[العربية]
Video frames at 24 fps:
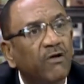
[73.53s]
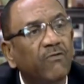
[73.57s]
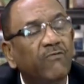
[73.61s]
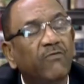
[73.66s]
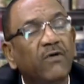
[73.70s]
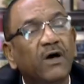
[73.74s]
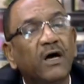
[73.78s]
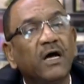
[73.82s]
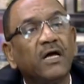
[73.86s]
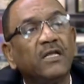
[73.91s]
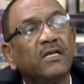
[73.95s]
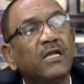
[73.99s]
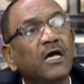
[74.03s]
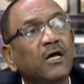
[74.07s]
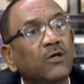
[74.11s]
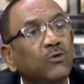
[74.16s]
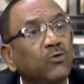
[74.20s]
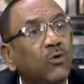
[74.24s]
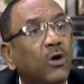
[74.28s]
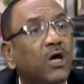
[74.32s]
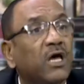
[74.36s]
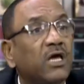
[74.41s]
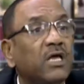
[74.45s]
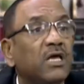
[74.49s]

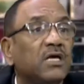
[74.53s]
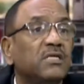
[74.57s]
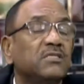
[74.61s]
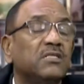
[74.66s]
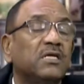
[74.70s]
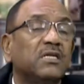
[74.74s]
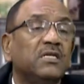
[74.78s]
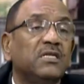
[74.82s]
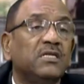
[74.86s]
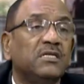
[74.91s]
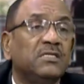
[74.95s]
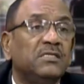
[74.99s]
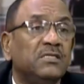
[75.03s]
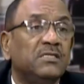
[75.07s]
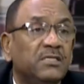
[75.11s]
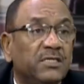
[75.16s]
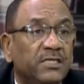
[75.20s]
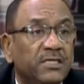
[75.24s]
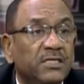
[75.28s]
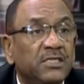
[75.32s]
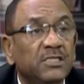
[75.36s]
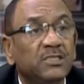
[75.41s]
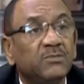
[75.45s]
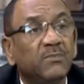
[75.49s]
فنحن حقيقة
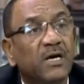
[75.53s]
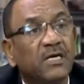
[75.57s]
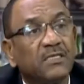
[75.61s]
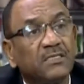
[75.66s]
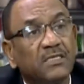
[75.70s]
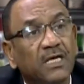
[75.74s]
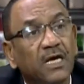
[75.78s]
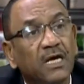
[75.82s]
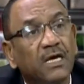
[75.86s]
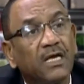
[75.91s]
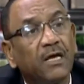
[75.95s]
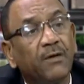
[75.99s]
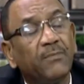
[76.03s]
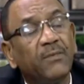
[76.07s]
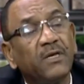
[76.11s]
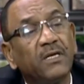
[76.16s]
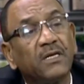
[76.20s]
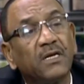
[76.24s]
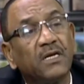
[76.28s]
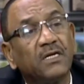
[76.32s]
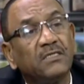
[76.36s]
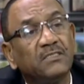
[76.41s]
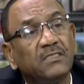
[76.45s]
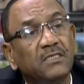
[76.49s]
نعيش مأساة
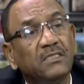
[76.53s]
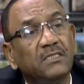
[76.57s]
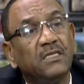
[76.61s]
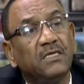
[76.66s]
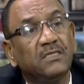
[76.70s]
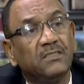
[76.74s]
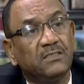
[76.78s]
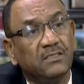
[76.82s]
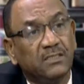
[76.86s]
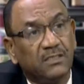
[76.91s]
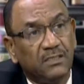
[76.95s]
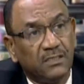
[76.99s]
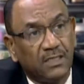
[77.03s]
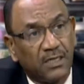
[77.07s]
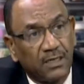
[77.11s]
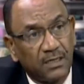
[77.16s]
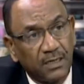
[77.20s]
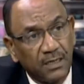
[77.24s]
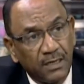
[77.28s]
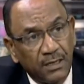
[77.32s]
كبيرة جدا جدا